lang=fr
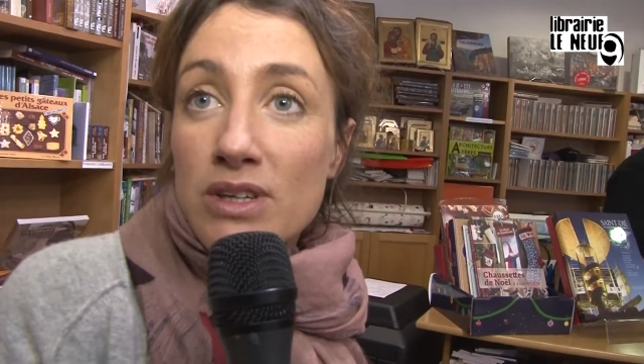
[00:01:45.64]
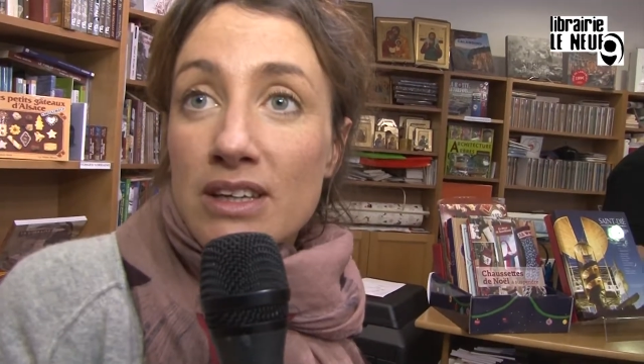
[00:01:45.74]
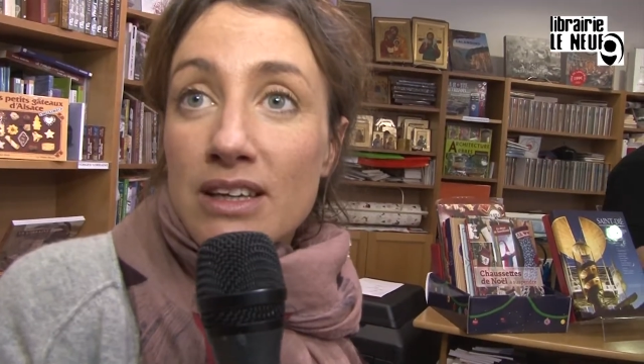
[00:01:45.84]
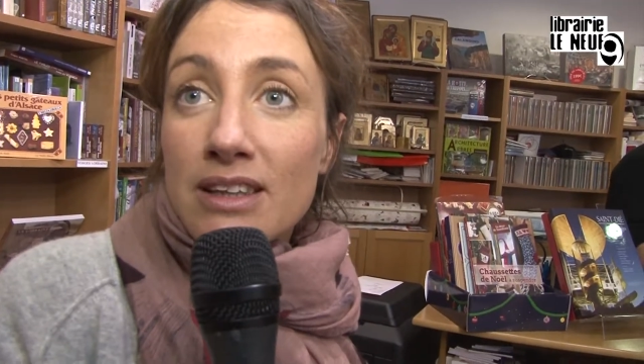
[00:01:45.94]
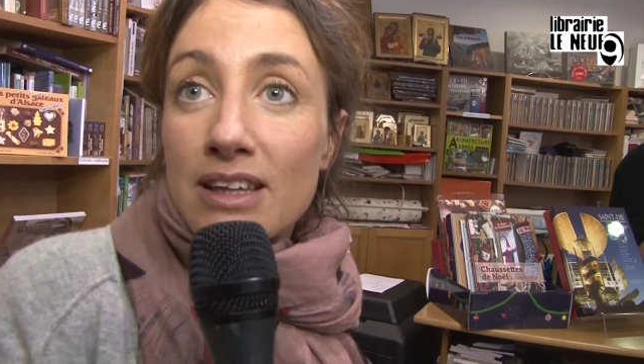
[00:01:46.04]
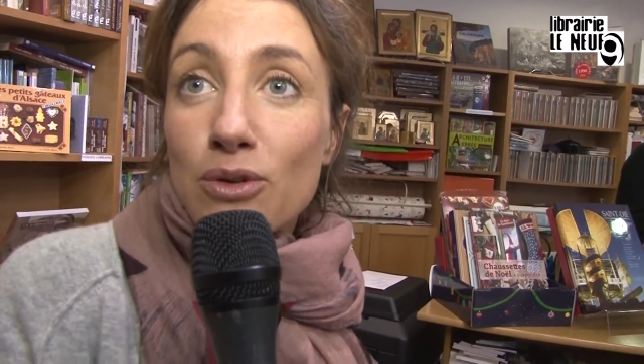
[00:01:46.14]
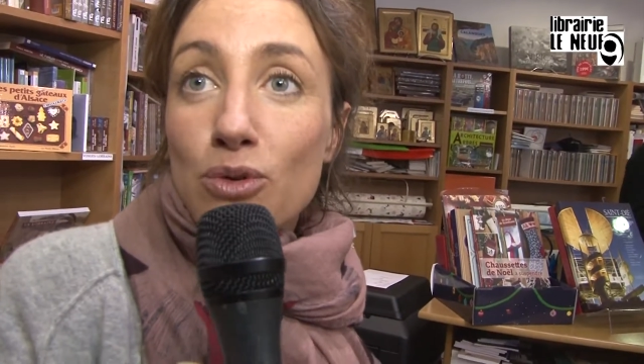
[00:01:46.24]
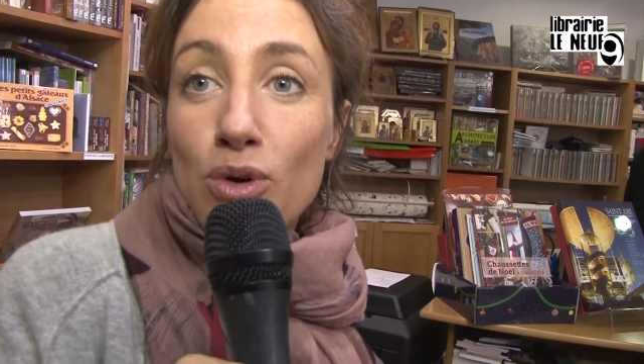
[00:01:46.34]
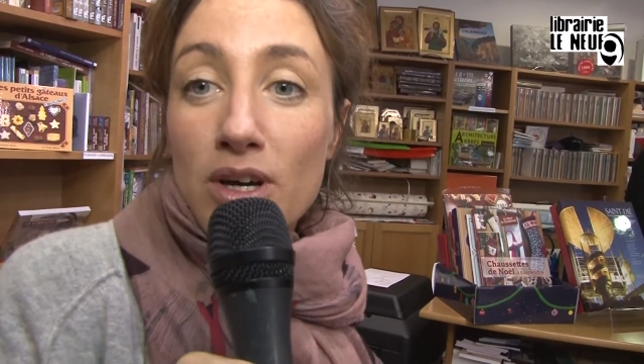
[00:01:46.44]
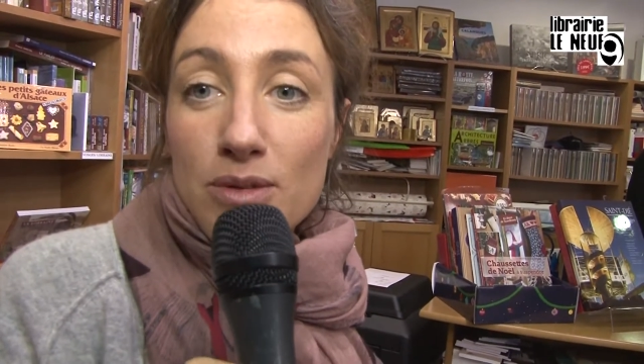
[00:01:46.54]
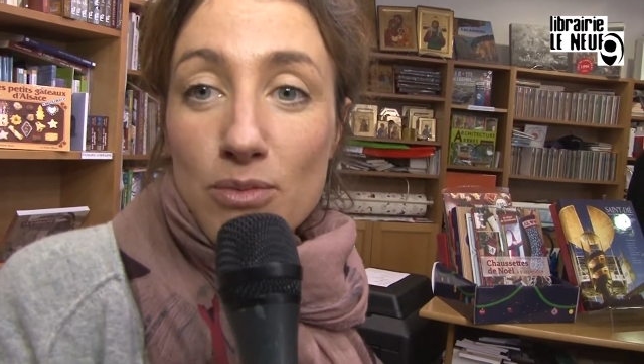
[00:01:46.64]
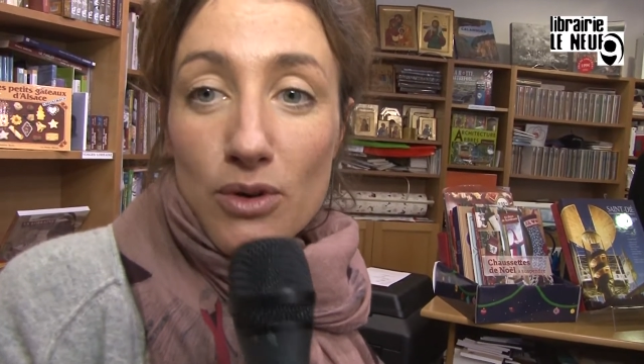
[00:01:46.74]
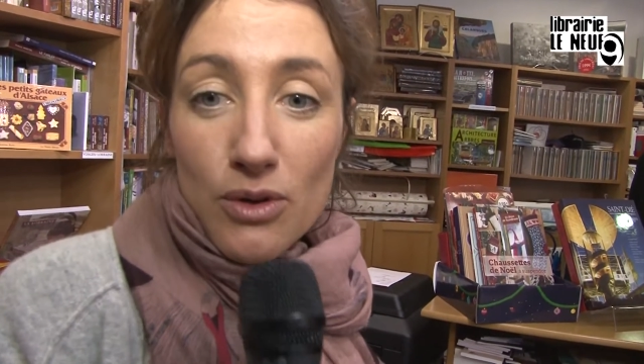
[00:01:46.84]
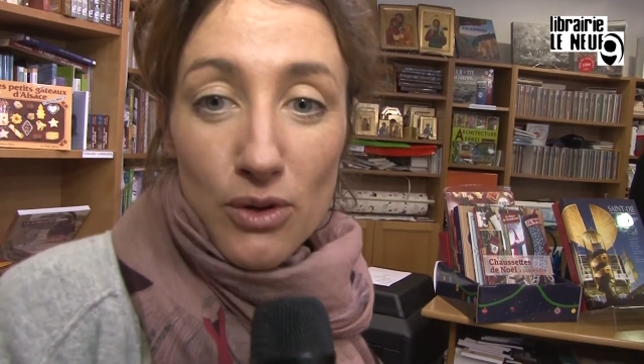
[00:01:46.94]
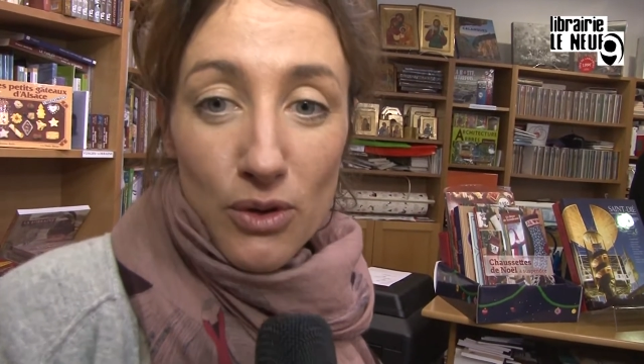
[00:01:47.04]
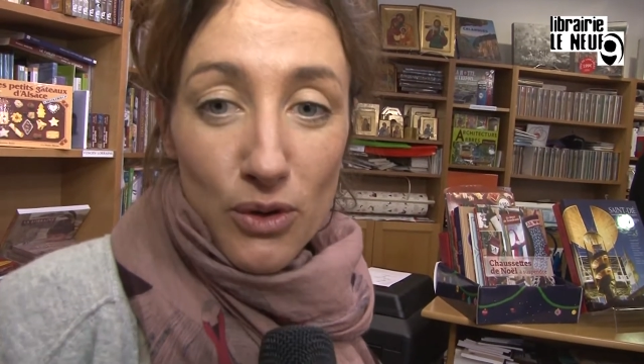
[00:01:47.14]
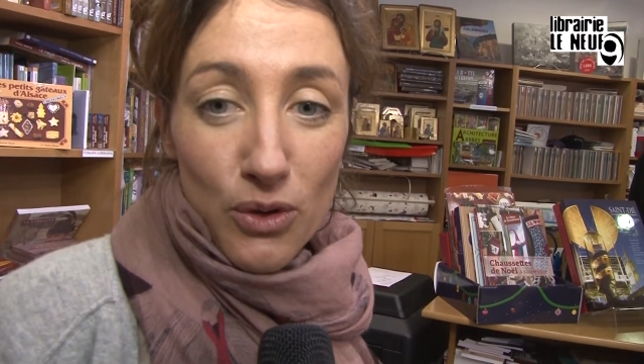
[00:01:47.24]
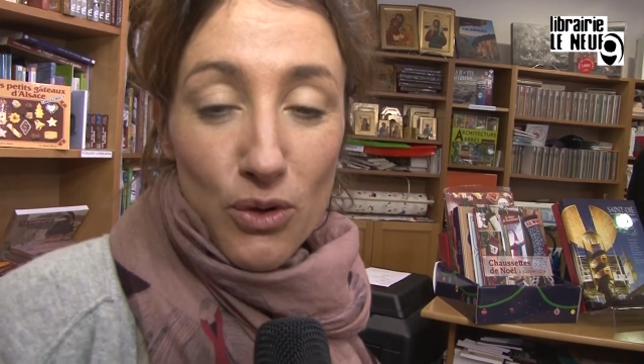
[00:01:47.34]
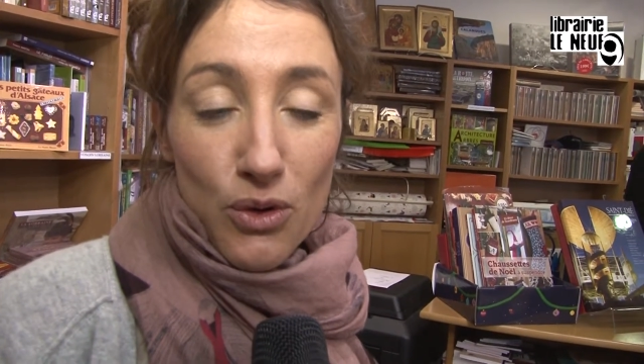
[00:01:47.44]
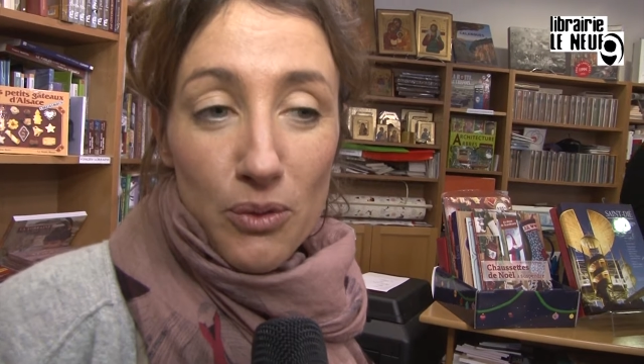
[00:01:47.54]
d'un encouragement
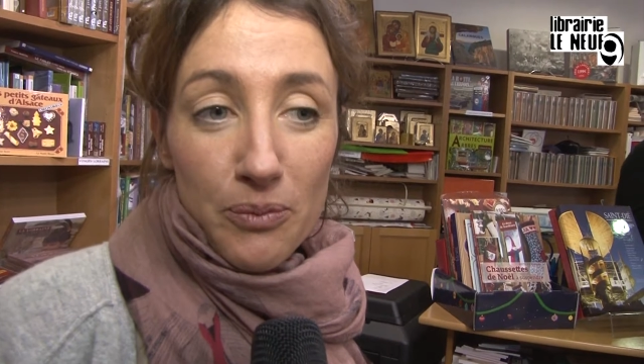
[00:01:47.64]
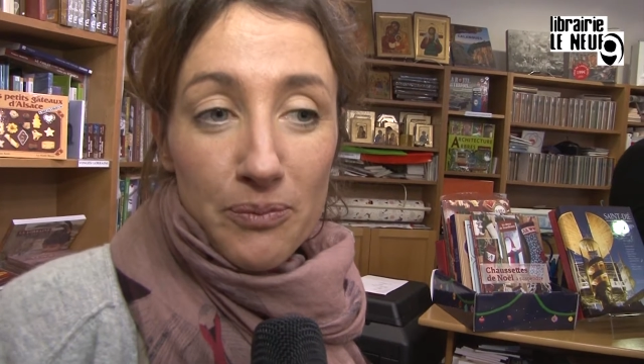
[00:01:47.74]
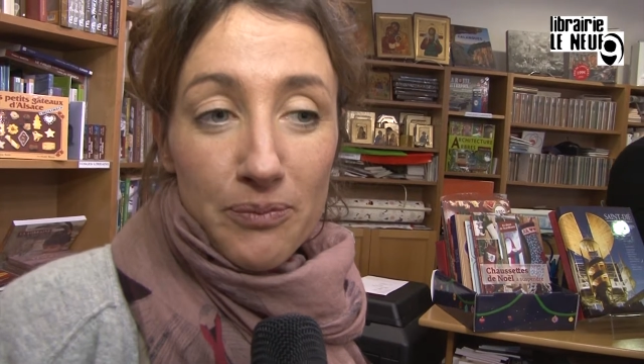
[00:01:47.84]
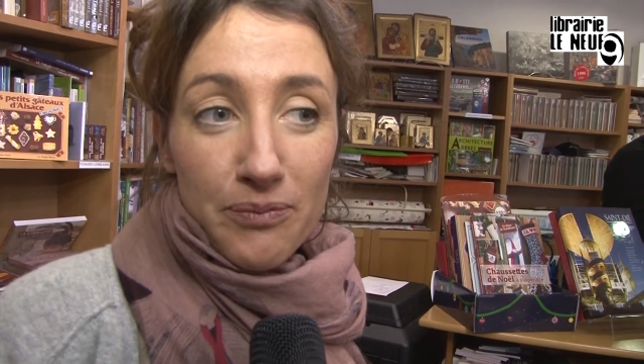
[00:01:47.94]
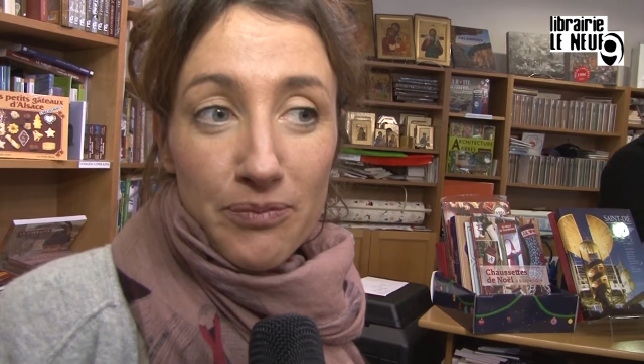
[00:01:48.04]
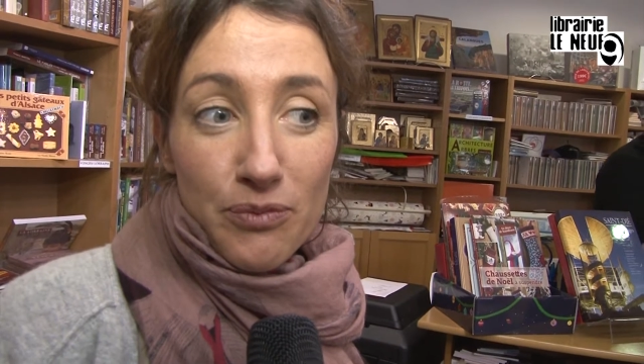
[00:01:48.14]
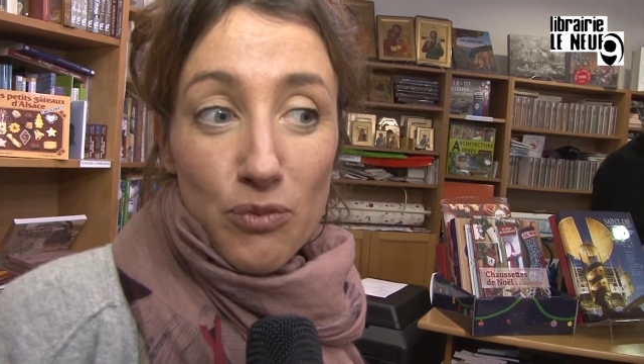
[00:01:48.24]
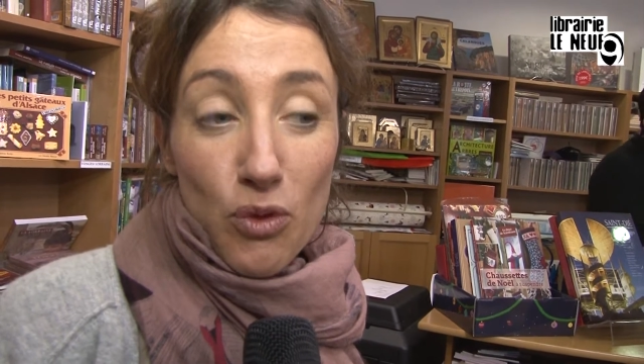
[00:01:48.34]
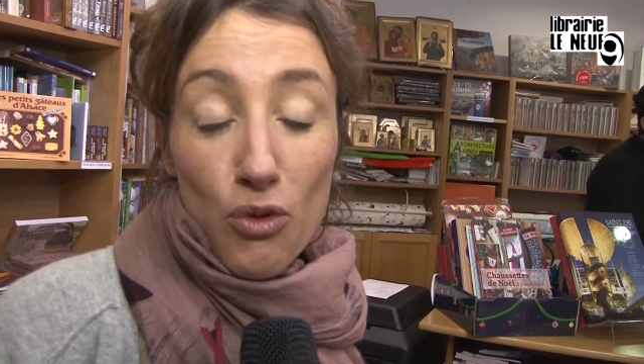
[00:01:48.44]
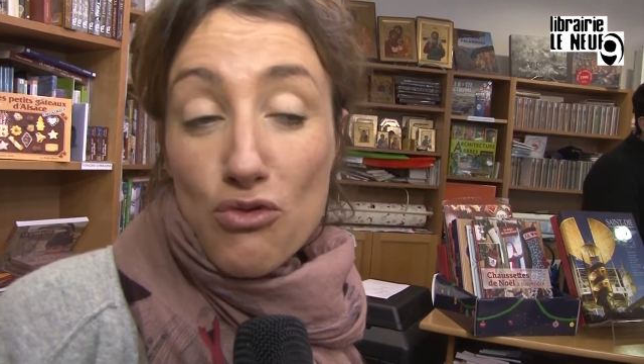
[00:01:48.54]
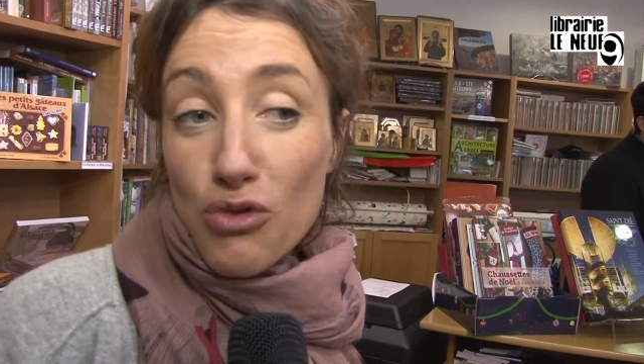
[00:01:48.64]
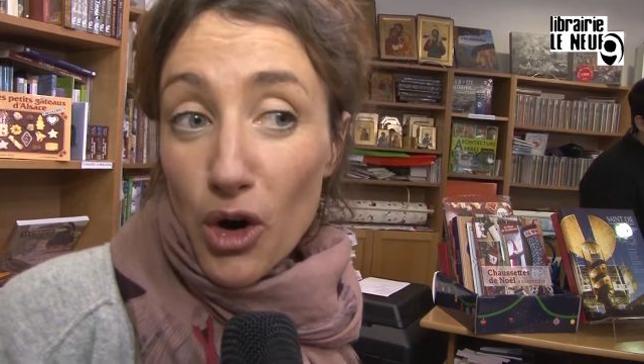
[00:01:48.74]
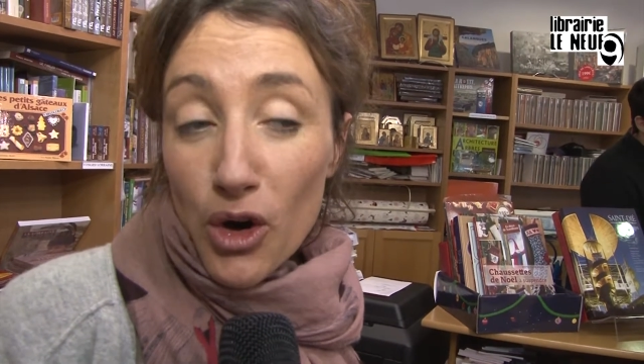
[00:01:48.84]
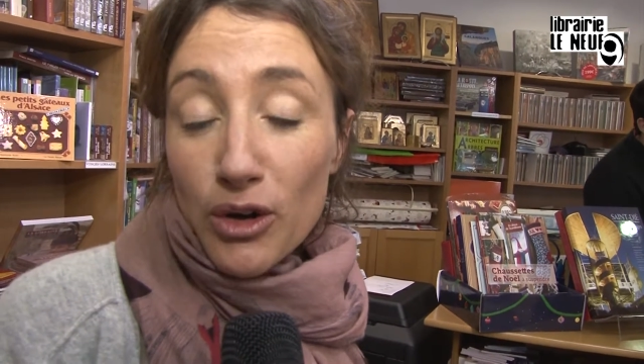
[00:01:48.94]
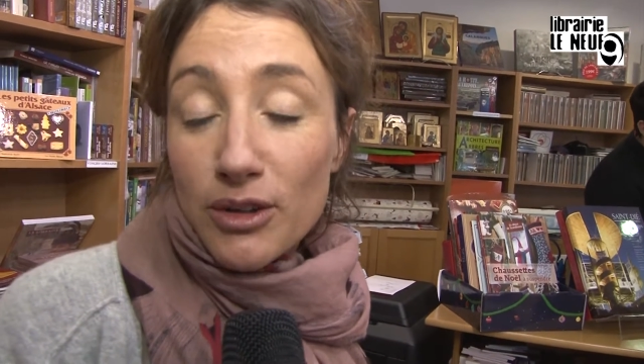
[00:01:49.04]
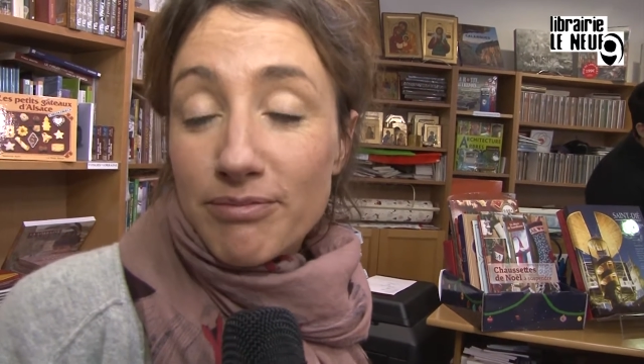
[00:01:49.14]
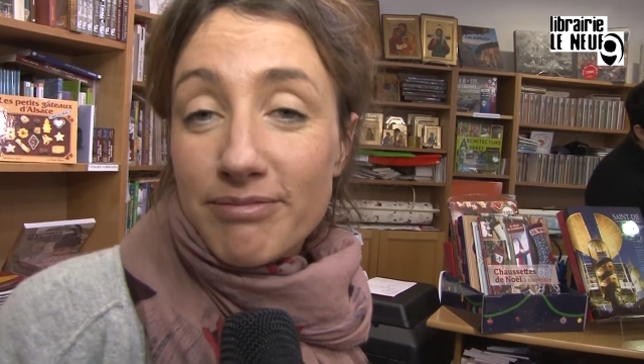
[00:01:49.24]
euh, fort.